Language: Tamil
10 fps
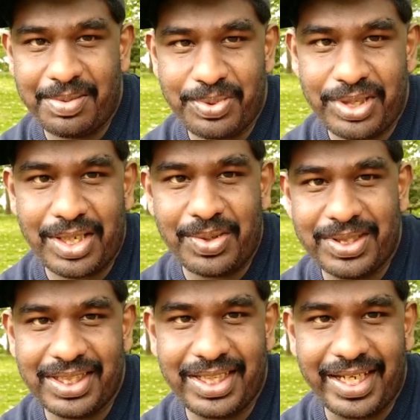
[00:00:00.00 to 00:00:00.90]
புரடா
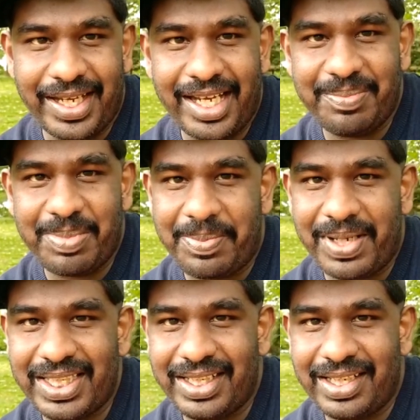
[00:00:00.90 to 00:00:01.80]
விட்டுருந்தீங்க இப்போ
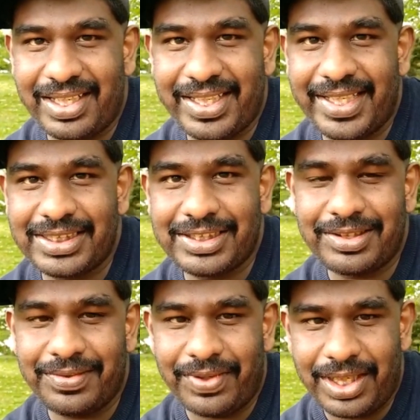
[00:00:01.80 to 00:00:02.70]
பார்த்தீங்கன்னா கேசஸ்
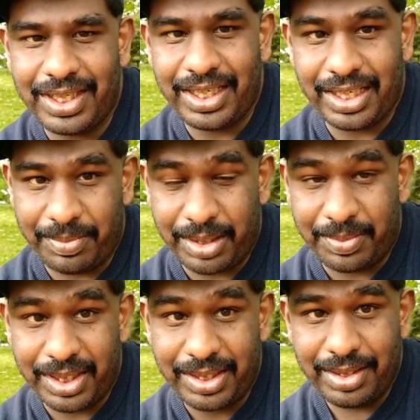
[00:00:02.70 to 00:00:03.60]
வந்து வேர்ல்ட்லேயே நம்ம
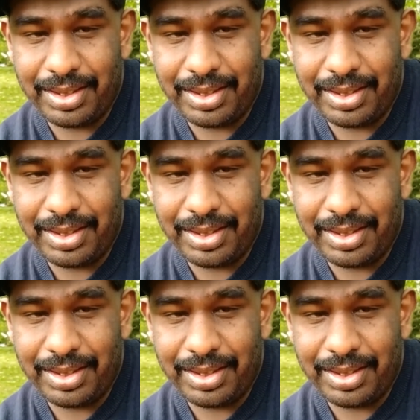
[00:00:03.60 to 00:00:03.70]
நம்ம